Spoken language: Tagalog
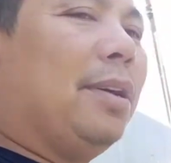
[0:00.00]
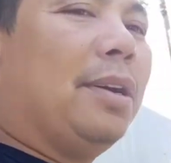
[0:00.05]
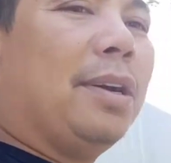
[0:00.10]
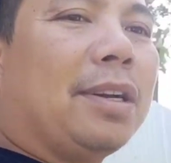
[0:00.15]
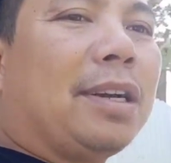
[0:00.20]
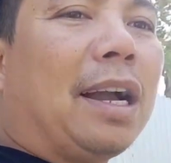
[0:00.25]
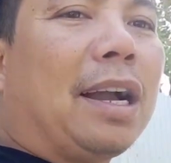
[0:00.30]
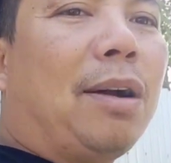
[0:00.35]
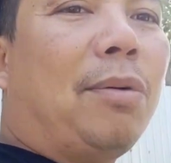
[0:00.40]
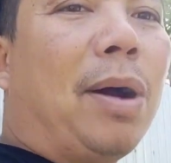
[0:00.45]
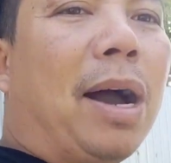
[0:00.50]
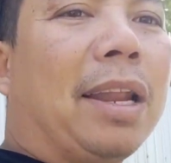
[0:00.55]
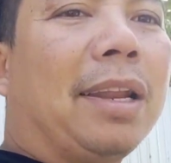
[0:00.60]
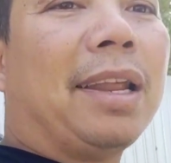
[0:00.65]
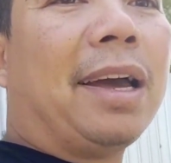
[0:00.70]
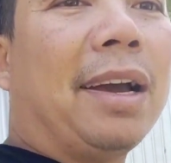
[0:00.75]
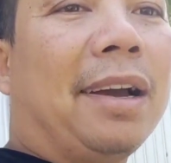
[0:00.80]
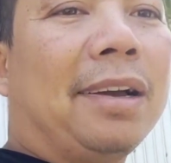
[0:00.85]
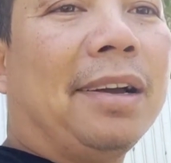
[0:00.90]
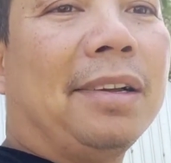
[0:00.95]
gagawa
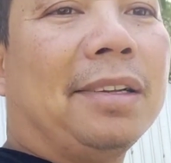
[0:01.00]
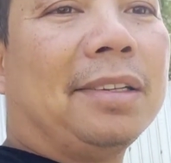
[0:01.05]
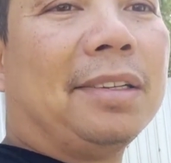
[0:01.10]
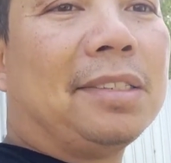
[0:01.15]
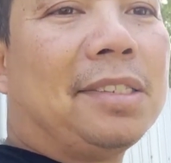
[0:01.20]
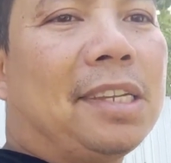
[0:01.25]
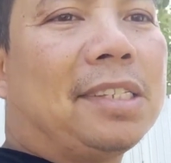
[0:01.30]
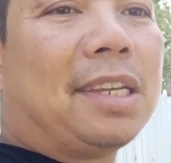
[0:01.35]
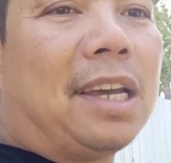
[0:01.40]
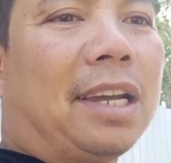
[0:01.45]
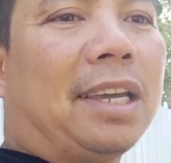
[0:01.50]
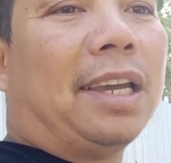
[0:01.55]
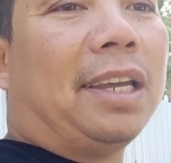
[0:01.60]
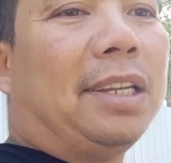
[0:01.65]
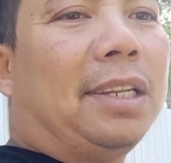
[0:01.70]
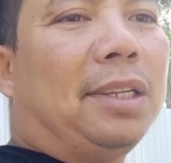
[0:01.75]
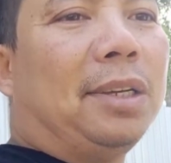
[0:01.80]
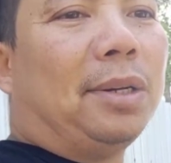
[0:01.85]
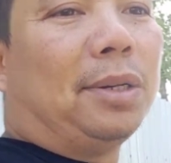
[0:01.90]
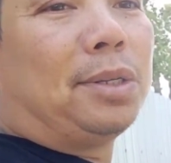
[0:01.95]
ng sasakyan
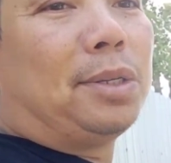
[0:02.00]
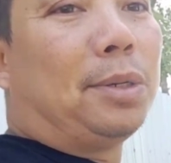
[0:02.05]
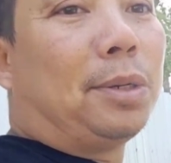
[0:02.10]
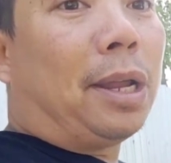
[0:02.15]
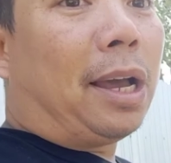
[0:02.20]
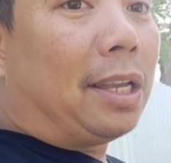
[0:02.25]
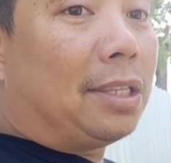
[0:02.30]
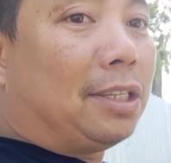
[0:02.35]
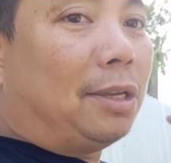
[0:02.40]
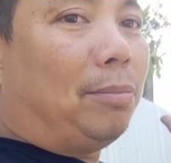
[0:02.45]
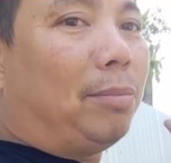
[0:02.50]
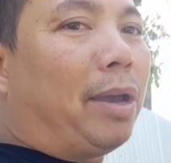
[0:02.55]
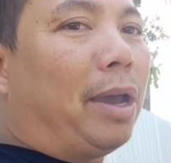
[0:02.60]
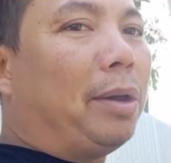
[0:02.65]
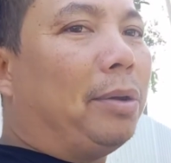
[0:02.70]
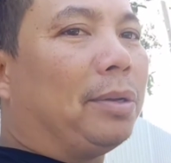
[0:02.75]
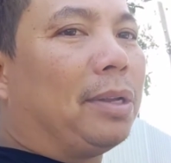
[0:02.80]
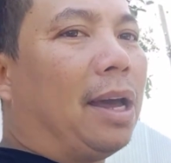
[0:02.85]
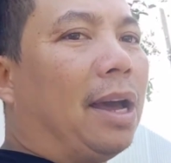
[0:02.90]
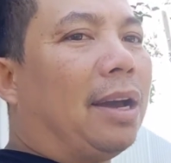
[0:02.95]
ninyo. So, nakasave
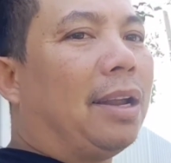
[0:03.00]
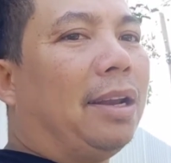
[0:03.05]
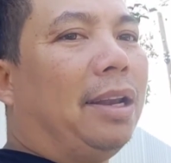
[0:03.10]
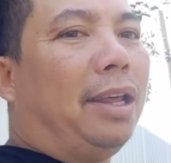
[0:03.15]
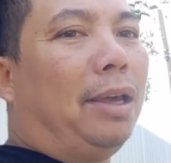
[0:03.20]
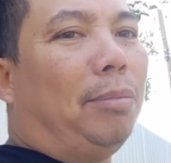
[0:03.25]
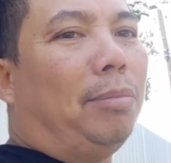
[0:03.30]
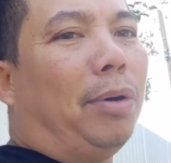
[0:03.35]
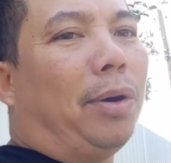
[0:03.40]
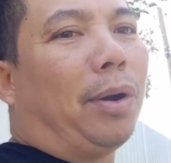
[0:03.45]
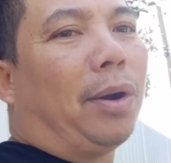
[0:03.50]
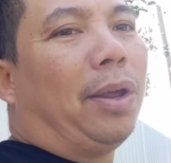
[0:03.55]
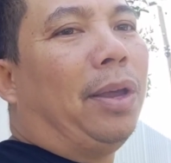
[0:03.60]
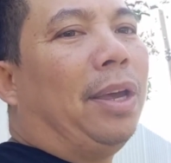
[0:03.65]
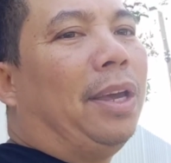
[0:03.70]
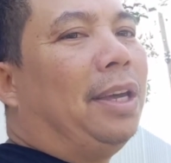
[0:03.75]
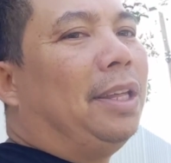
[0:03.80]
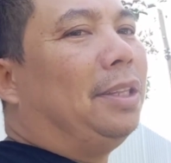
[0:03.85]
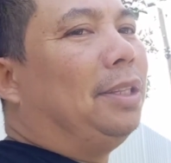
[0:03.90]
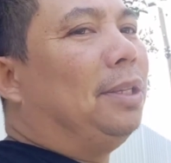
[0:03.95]
kayo ng labor.
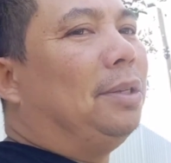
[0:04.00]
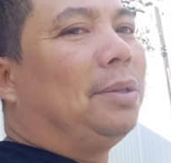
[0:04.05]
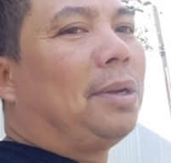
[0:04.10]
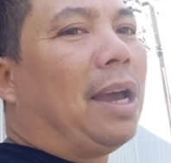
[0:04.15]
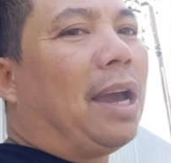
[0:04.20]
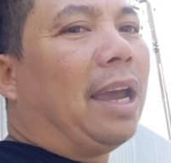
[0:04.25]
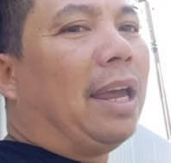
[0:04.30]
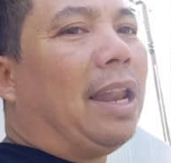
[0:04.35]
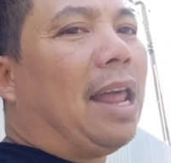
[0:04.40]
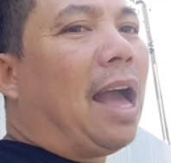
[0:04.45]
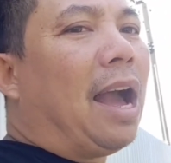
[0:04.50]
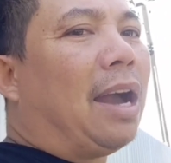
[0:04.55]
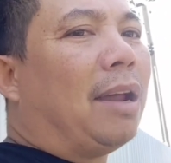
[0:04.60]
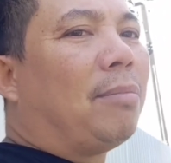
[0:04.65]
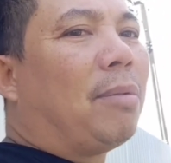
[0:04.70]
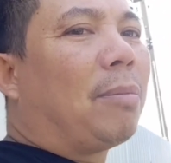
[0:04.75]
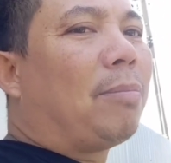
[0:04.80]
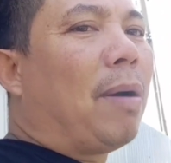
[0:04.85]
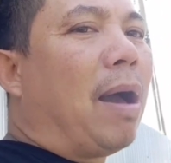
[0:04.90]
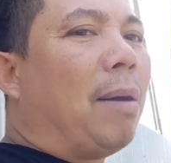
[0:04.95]
Hindi nyo na kailangan
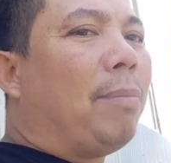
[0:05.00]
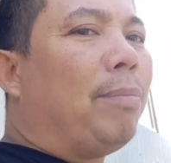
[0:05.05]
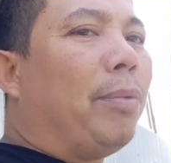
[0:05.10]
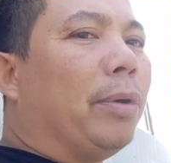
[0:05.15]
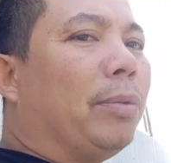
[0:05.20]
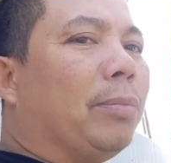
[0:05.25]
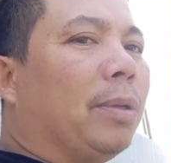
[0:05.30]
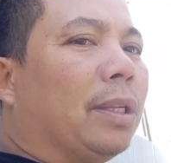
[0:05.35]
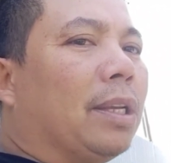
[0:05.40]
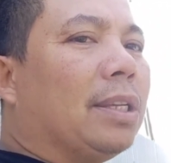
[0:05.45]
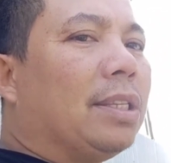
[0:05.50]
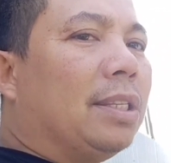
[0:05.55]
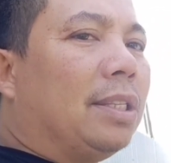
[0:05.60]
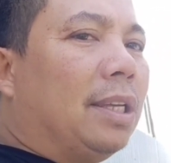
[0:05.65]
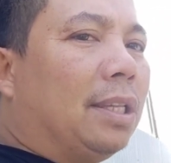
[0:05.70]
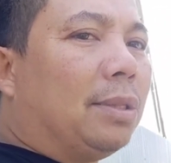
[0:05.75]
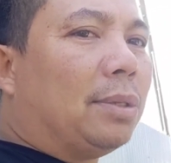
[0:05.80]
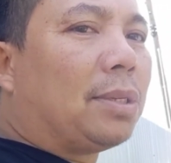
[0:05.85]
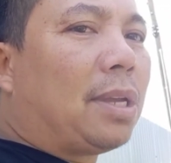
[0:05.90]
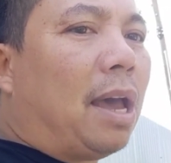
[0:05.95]
magpa-appointment. Kasi
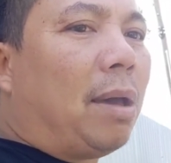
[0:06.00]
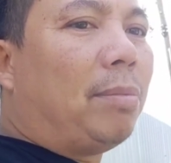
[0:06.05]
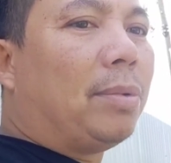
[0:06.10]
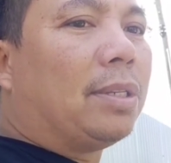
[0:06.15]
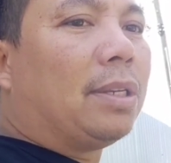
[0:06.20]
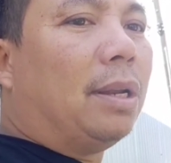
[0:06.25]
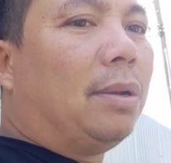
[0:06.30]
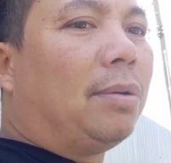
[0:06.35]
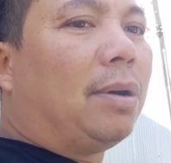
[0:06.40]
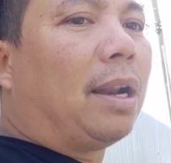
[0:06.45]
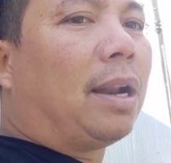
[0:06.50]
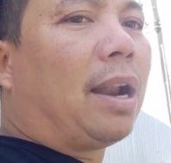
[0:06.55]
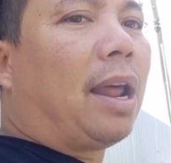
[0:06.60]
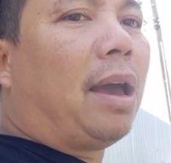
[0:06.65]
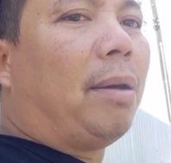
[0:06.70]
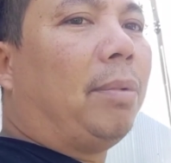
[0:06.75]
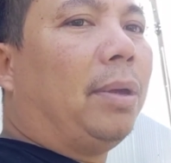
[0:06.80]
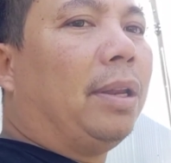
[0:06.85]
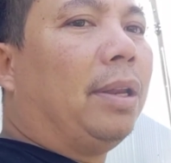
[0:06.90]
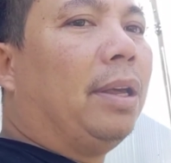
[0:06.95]
dito sa amin, sa lugar
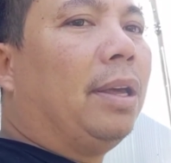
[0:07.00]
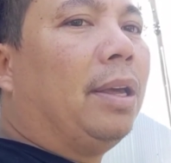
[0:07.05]
namin,